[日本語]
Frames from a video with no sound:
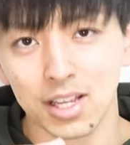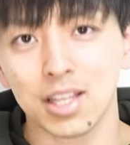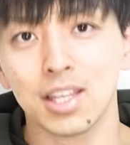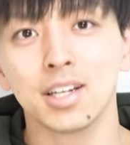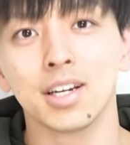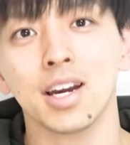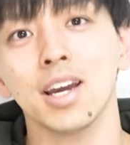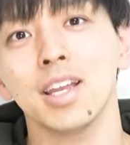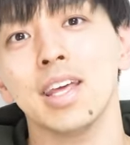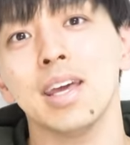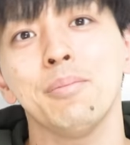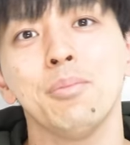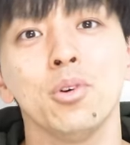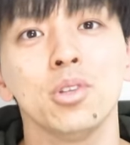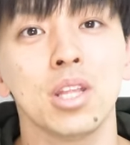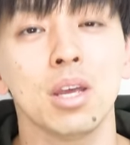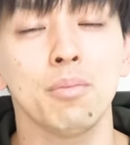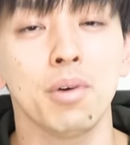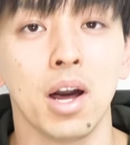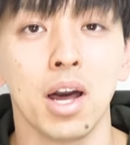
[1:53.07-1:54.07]
戦えない
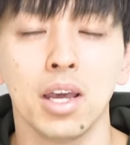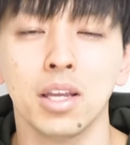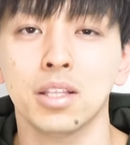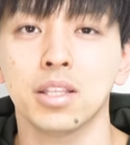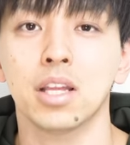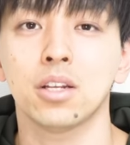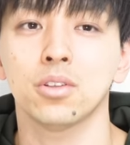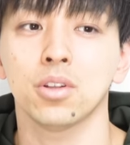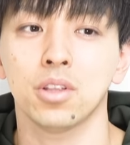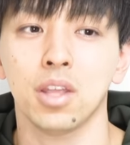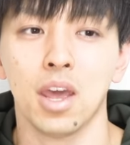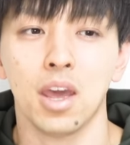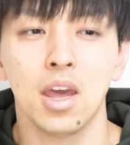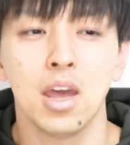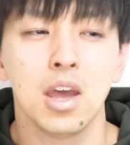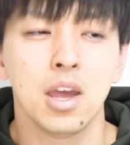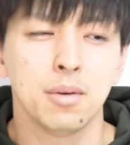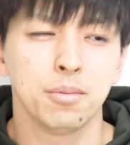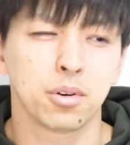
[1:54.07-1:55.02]
問題も入ってるので、